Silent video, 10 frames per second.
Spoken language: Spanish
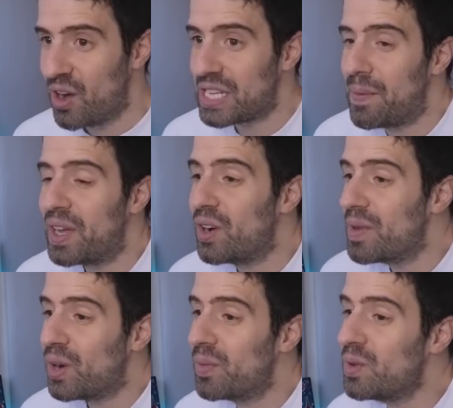sea, me,
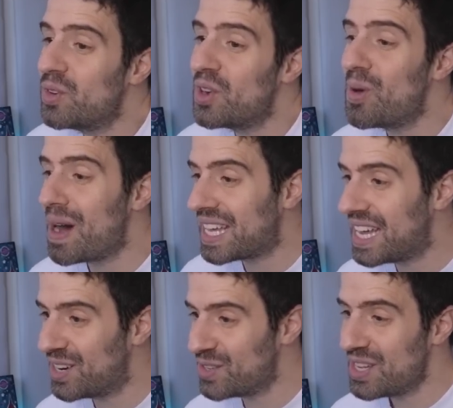compré unos
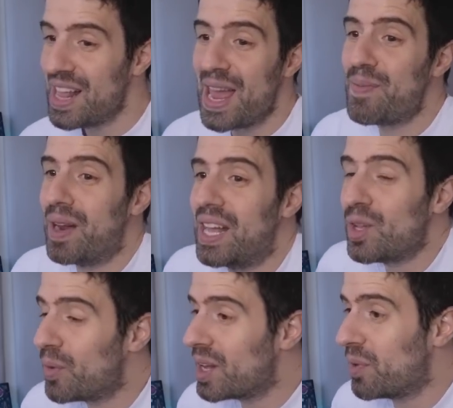vaqueros esperando
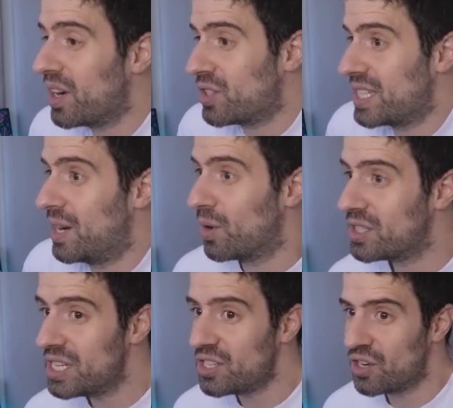poder poner cosas en el
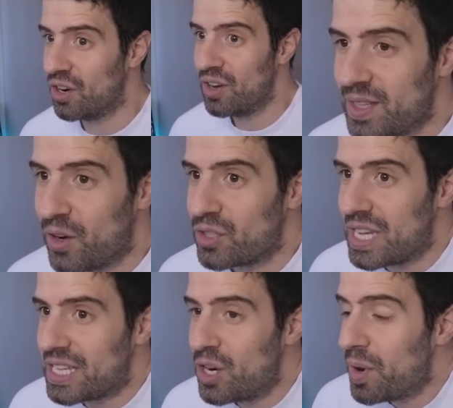bolsillo. O
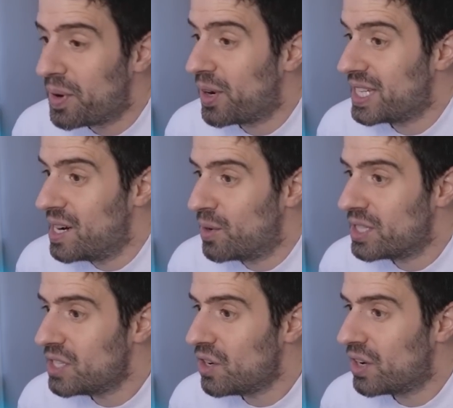sea, si no puedo poner cosas en el
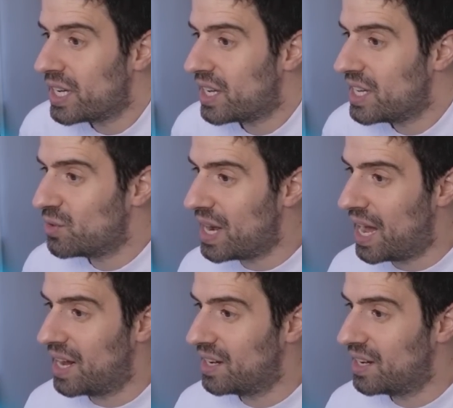bolsillo, es, una...